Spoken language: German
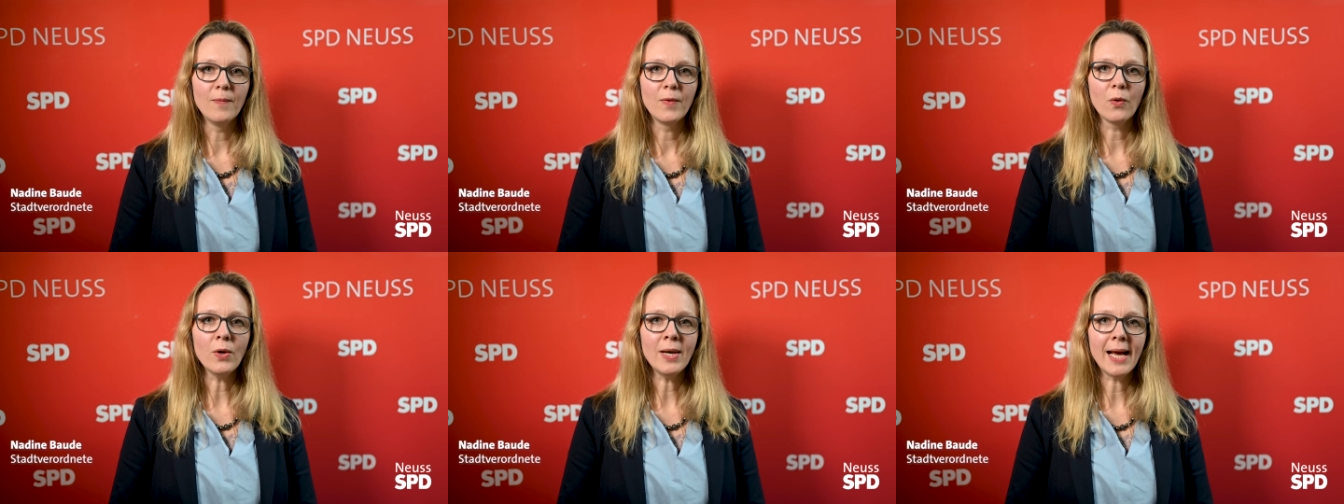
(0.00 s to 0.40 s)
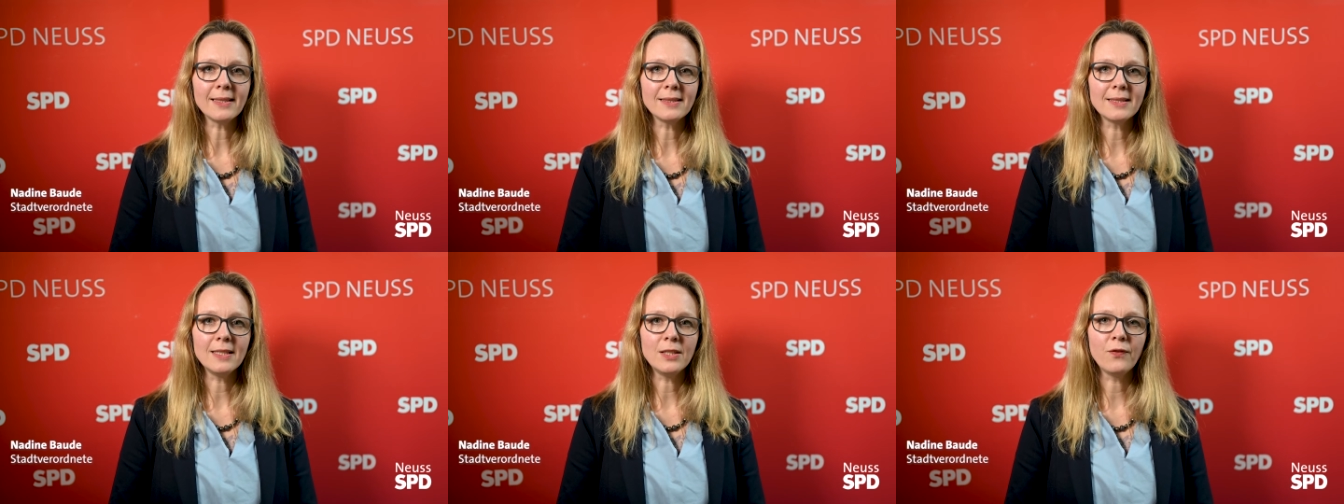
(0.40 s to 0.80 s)
und
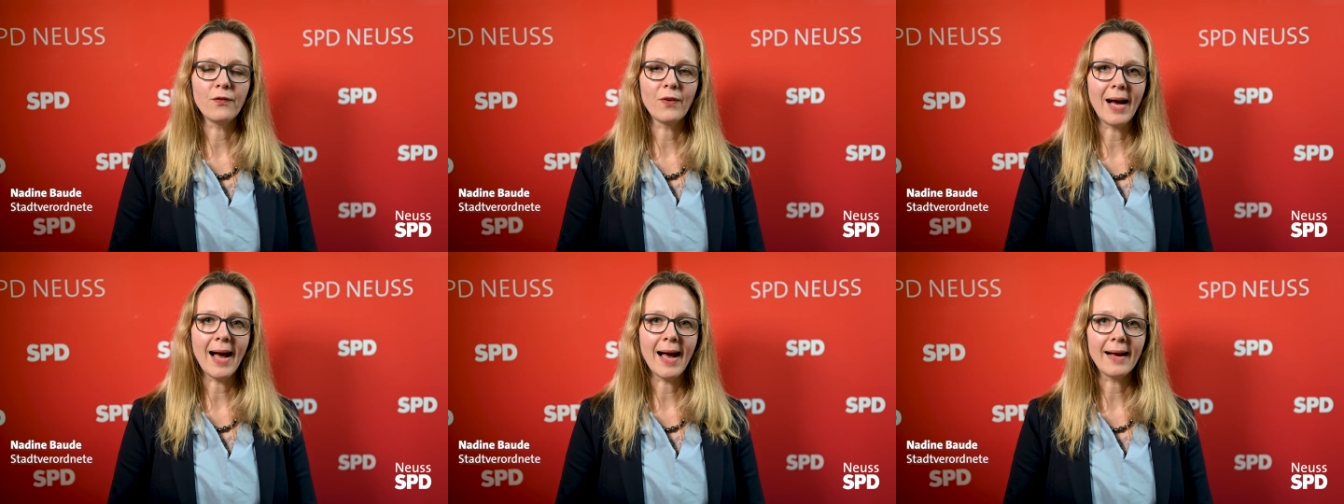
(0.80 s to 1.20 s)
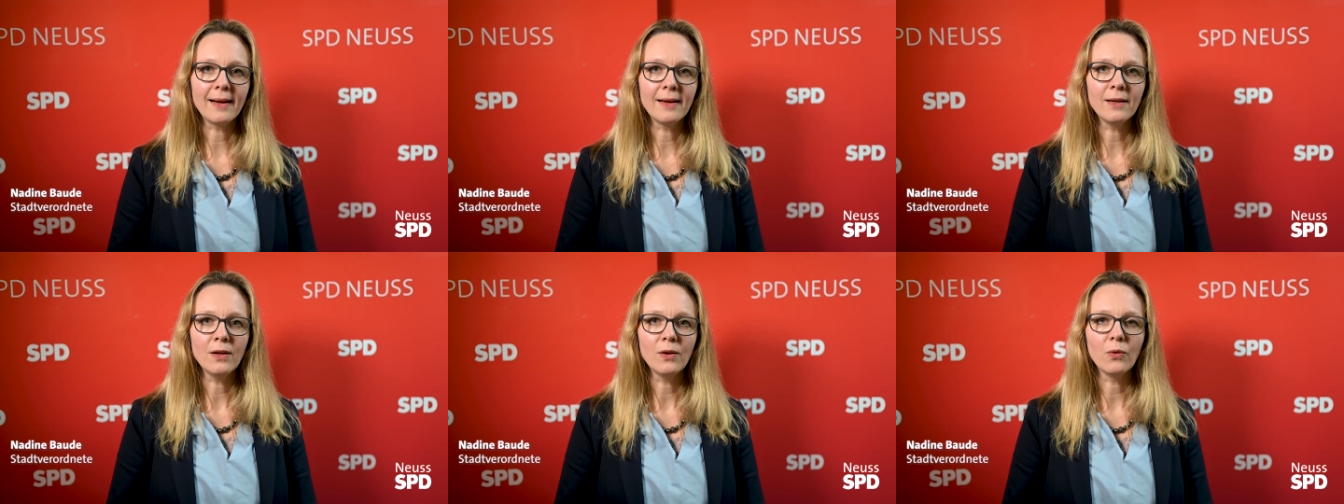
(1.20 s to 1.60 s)
hat sich
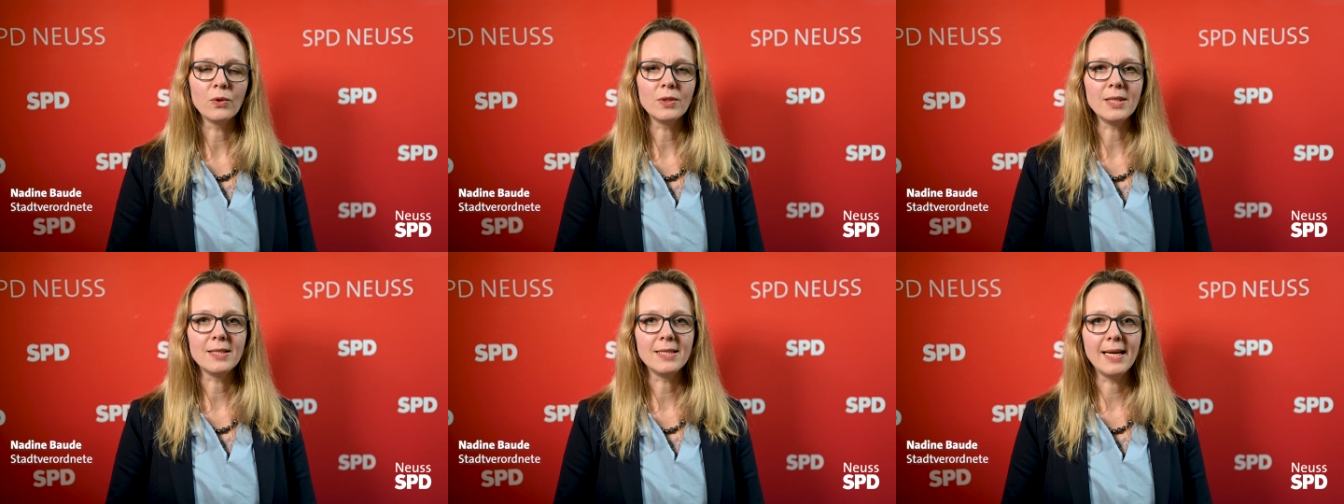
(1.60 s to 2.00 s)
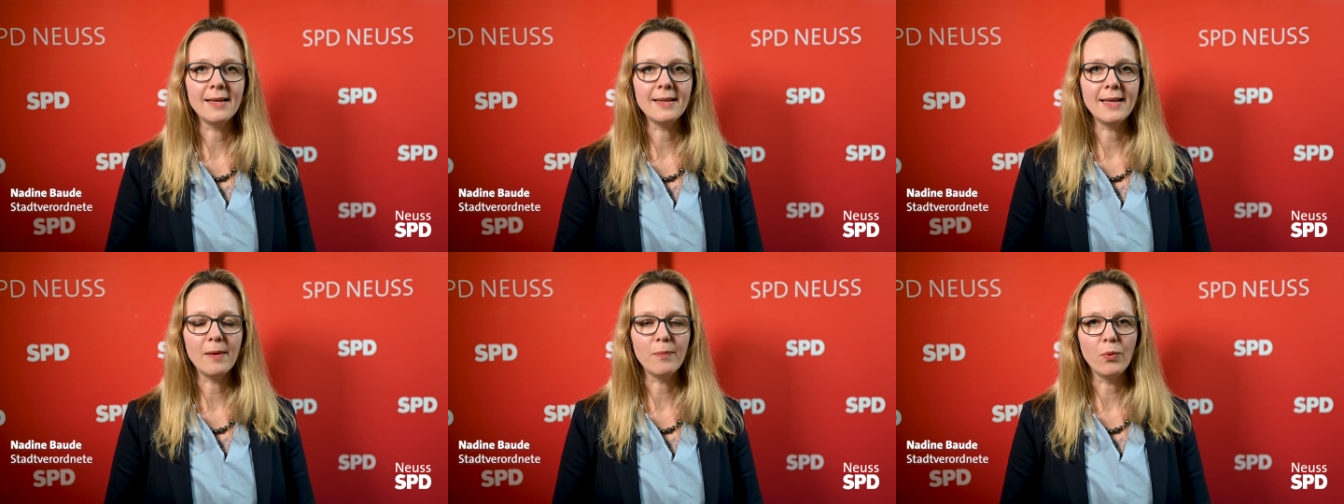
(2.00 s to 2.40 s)
Fragen und
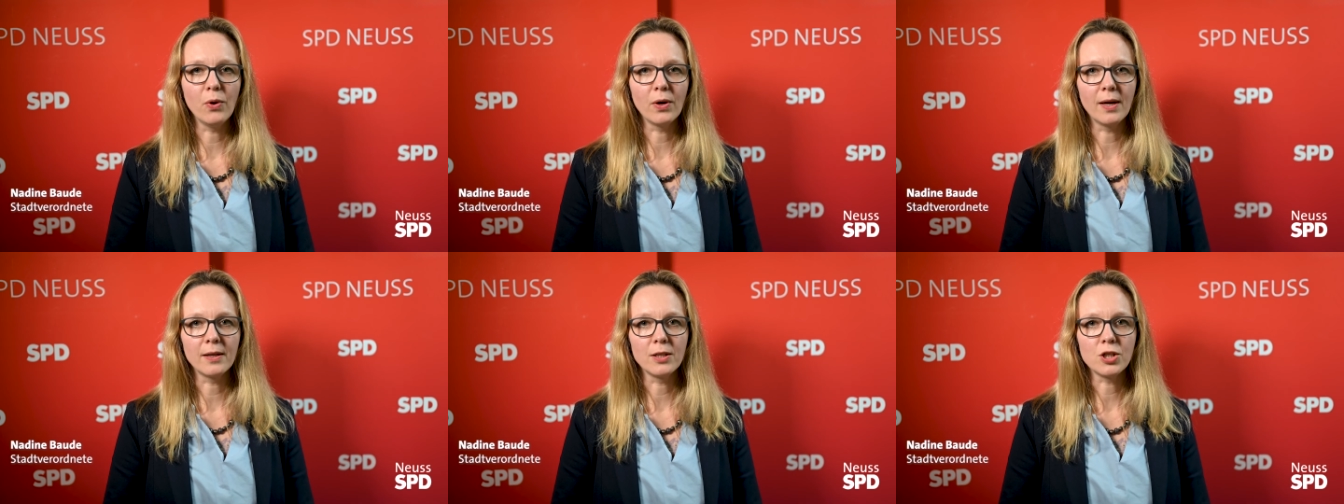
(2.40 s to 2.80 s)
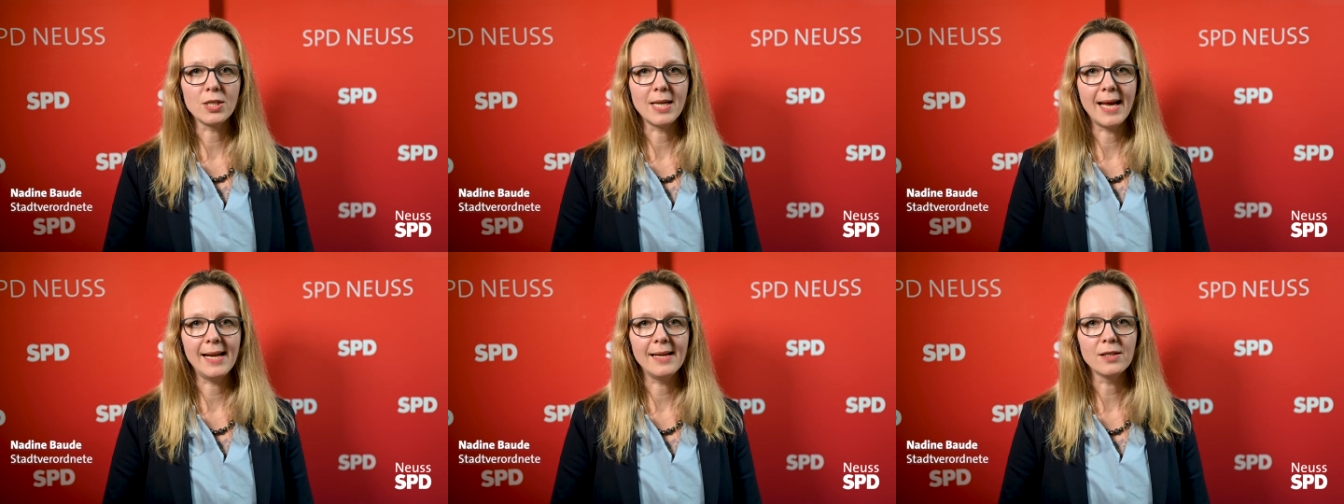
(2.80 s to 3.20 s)
Ideen der Bürger
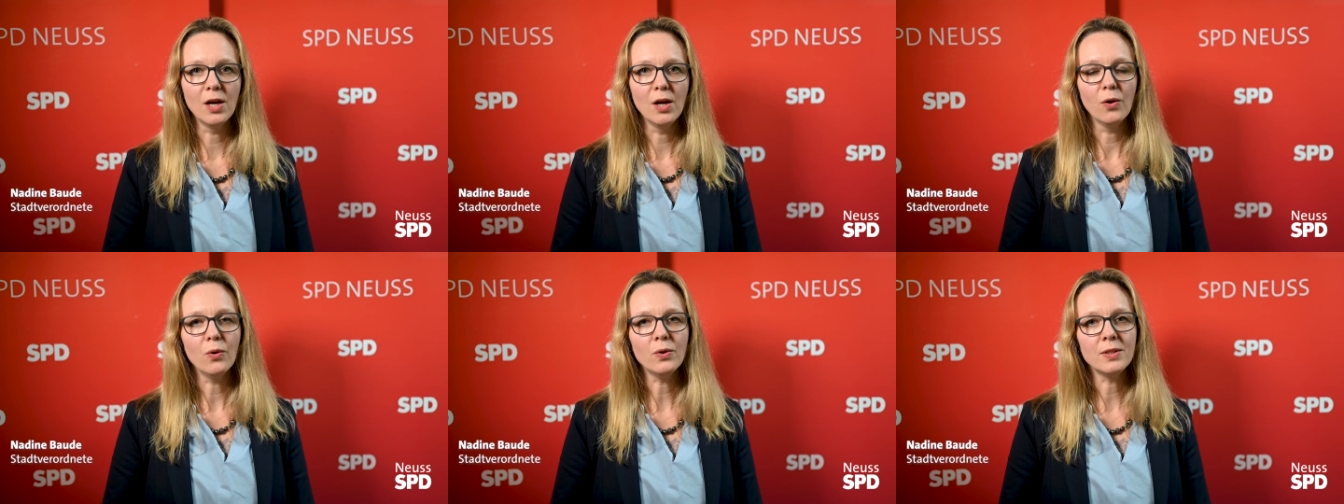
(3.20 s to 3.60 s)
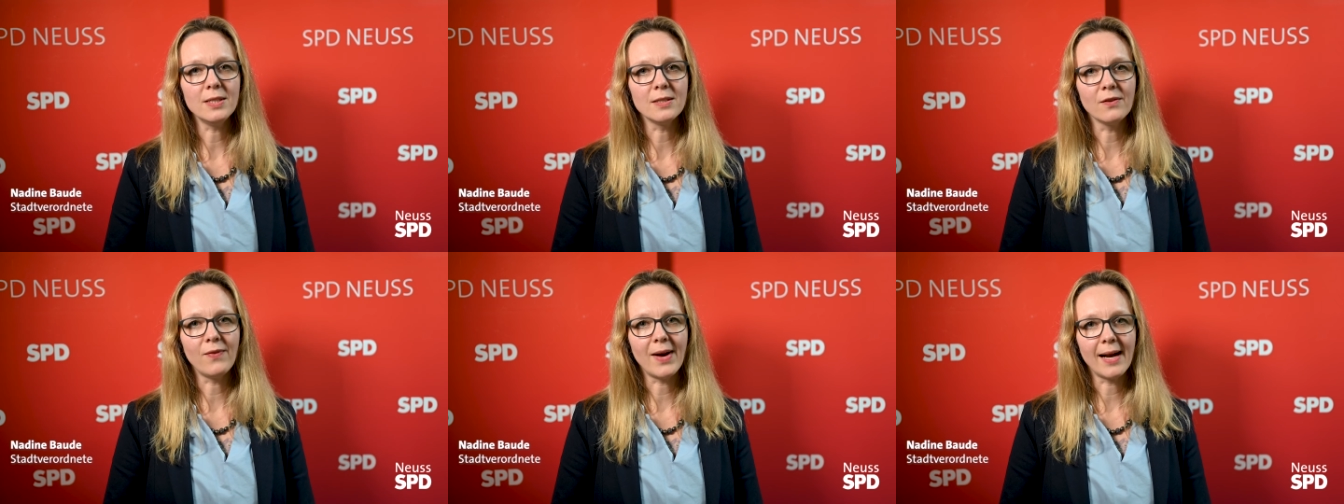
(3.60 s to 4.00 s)
gestellt und
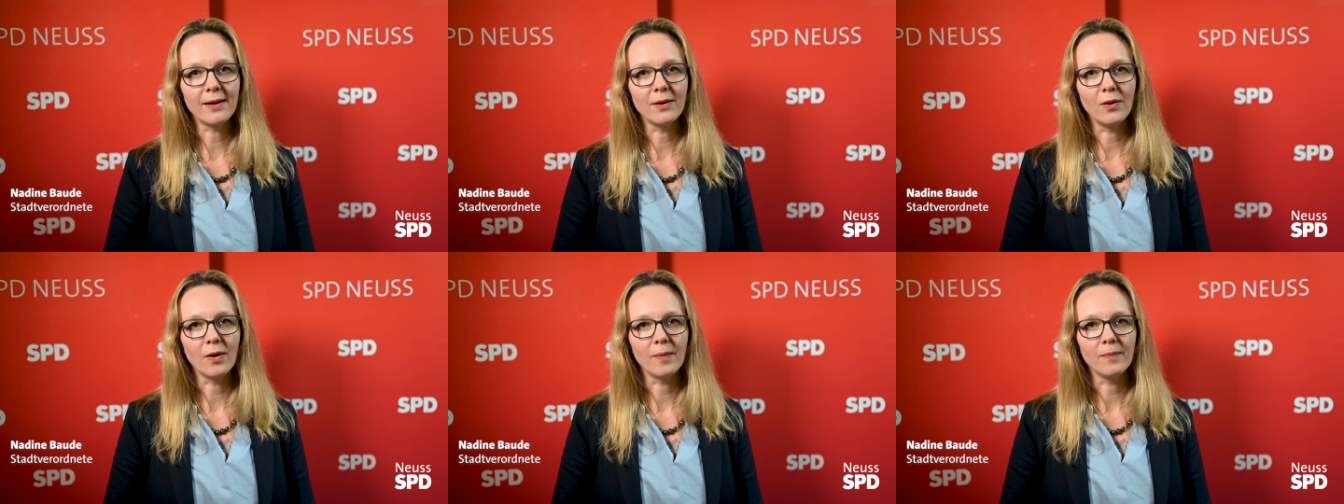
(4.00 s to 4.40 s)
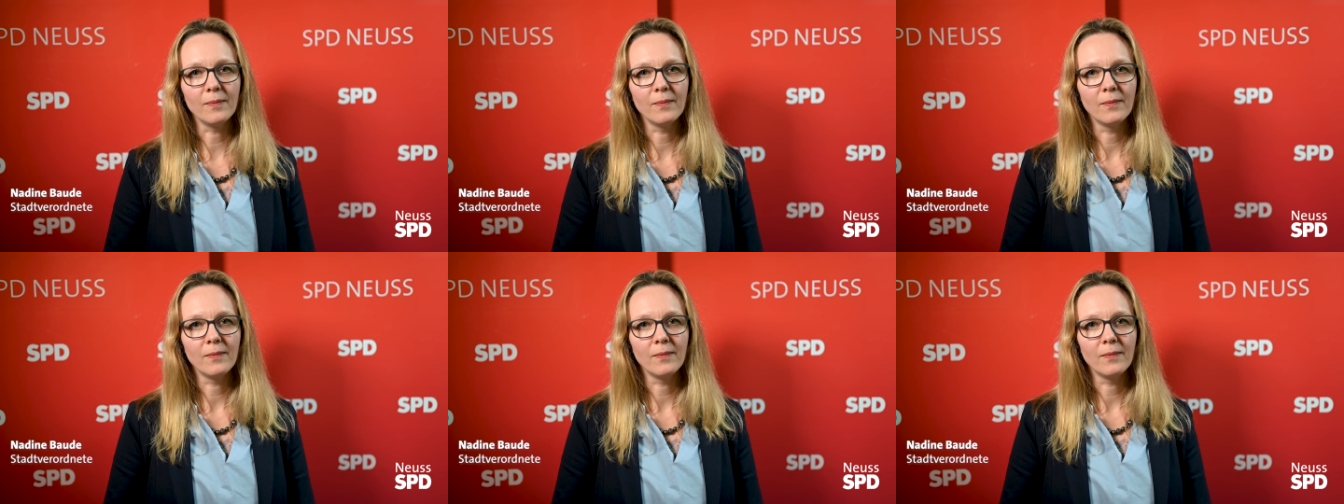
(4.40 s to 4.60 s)
diese wahrgenommen.